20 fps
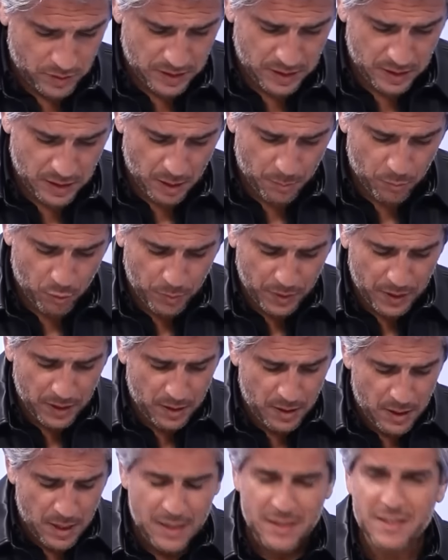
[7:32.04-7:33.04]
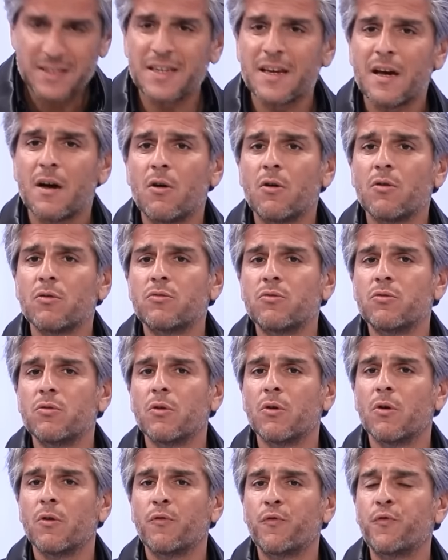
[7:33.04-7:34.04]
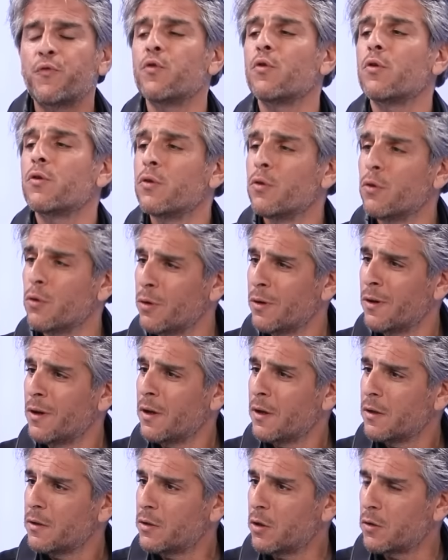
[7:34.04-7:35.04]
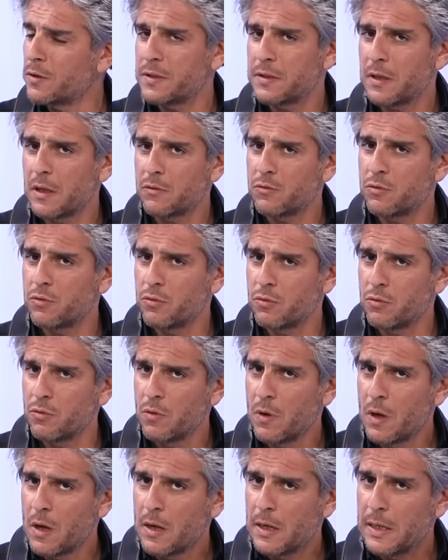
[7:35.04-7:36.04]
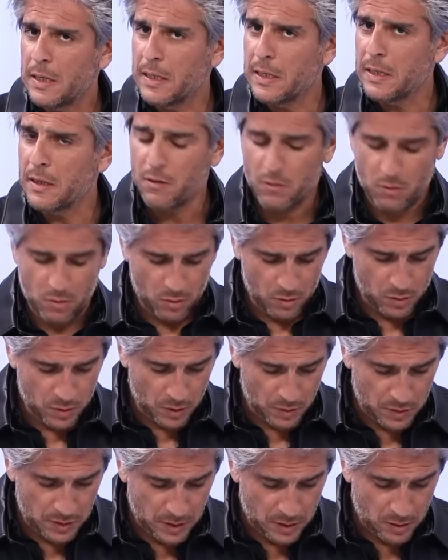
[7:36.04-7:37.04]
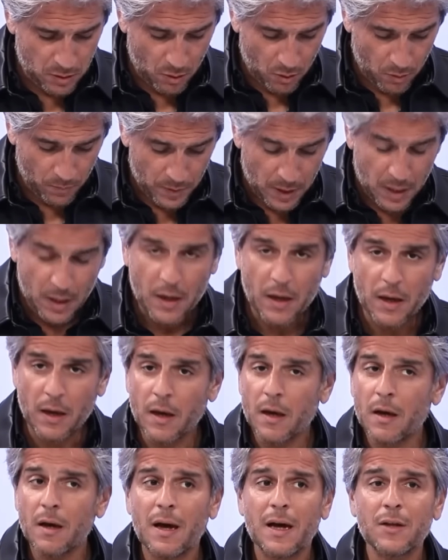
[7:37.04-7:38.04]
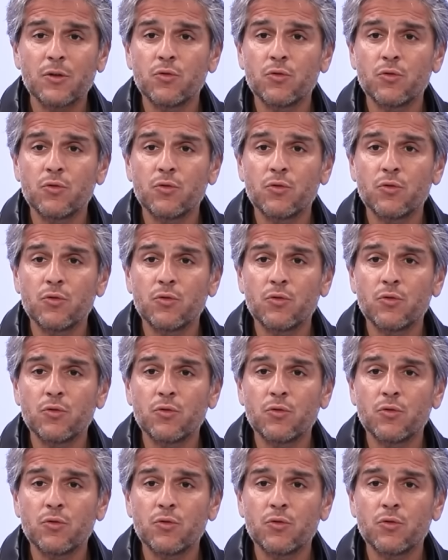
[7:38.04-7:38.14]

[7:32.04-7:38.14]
qui est à peu près, ce qui a rendu euh, furieux dans le statut les enseignants. Un,